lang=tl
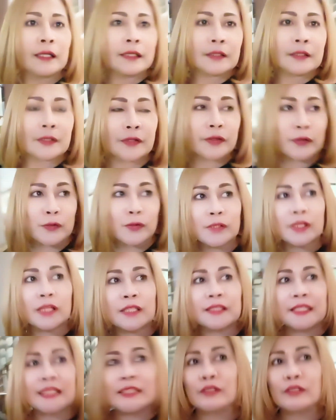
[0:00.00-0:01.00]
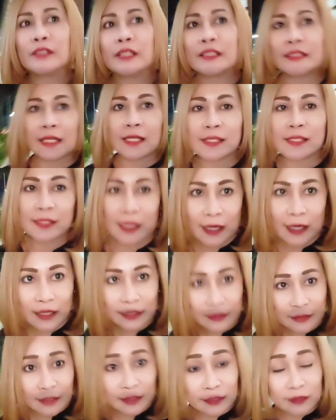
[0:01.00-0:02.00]
So, nandito na tayo sa
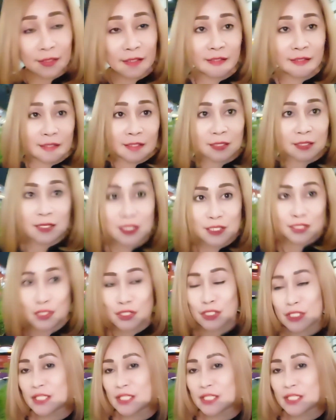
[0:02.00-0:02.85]
ating destination